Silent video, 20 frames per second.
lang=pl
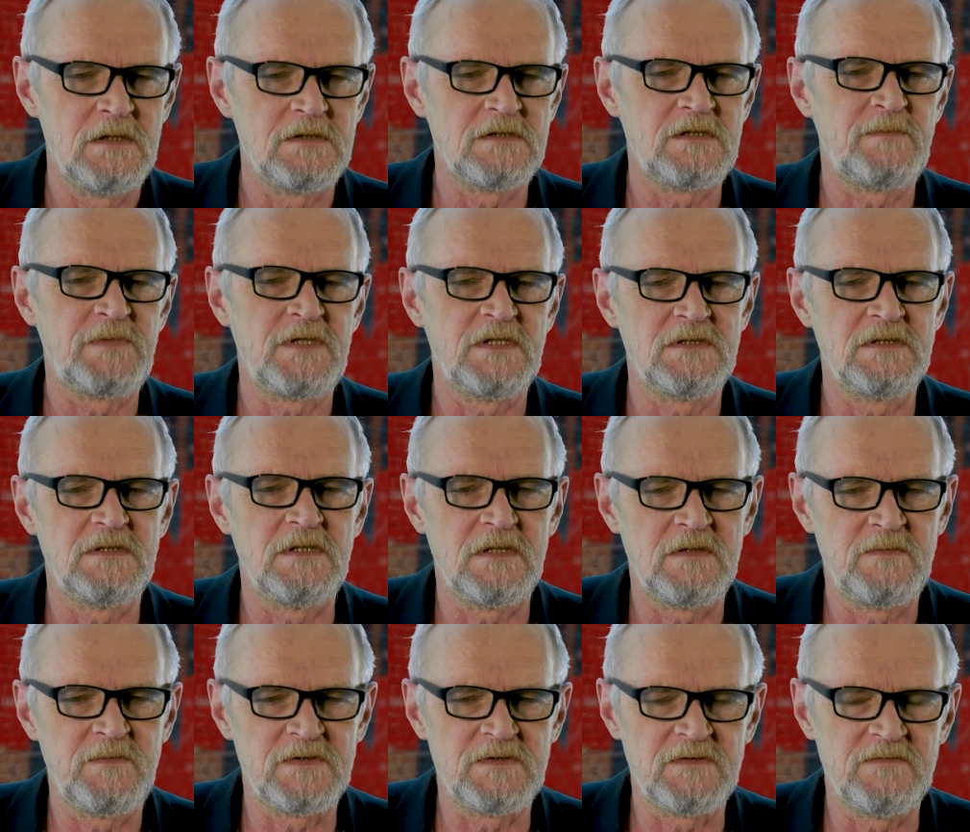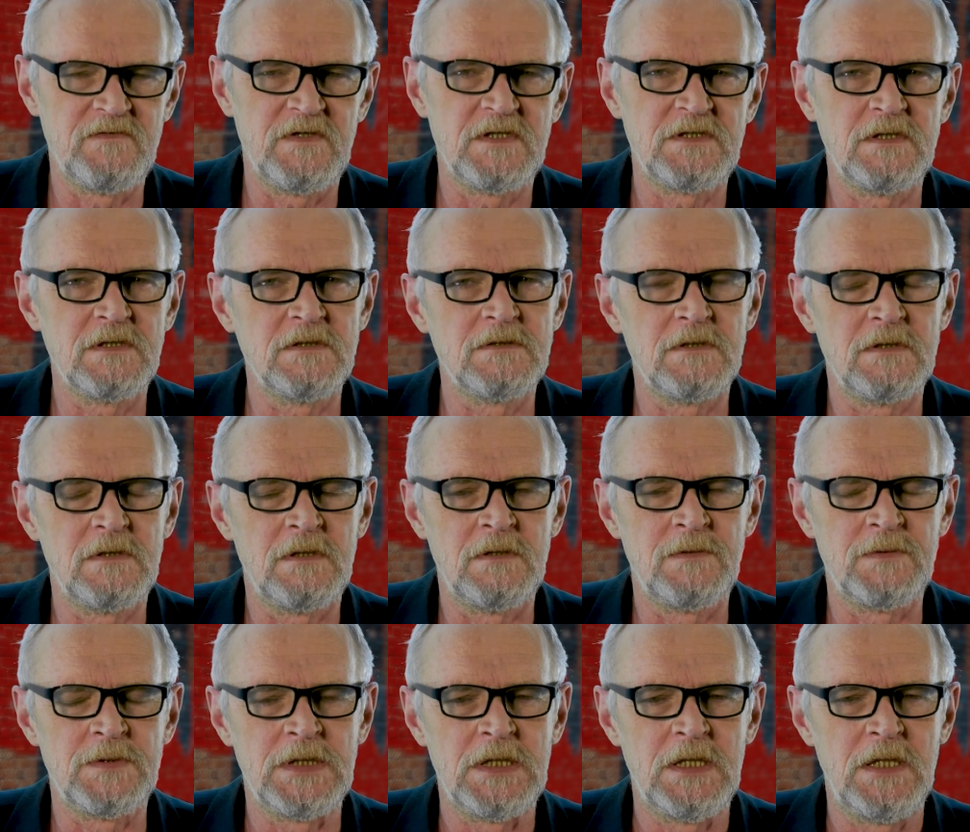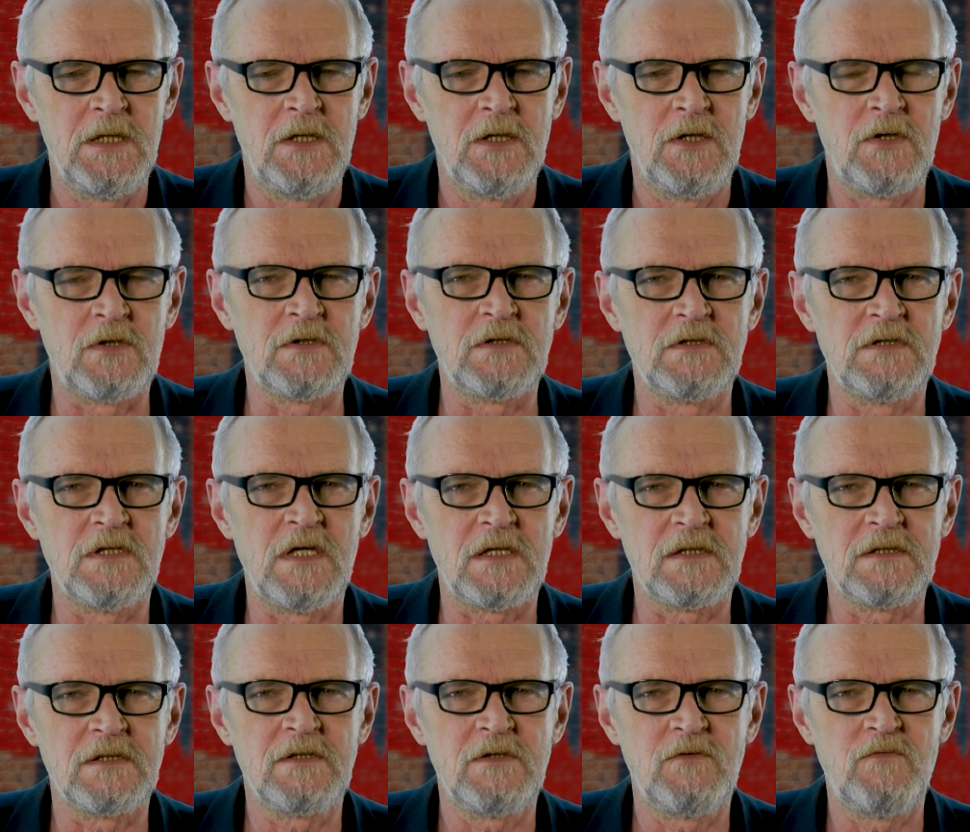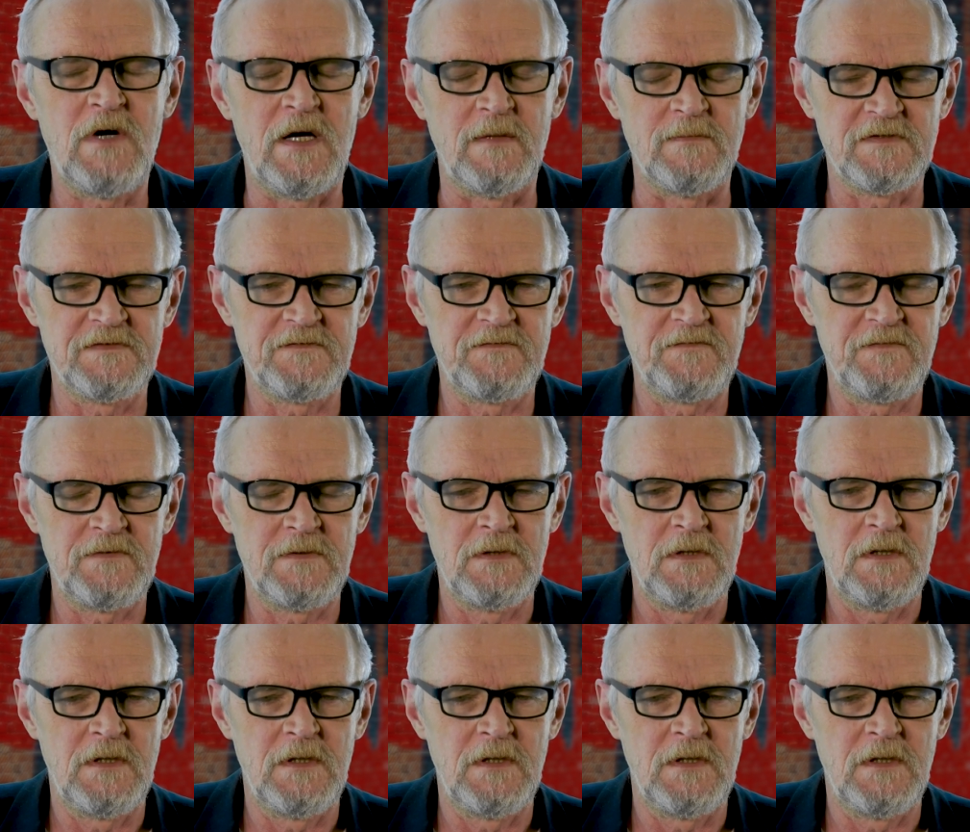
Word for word: że prezydent posuwa się do ordynarnych kłamstw.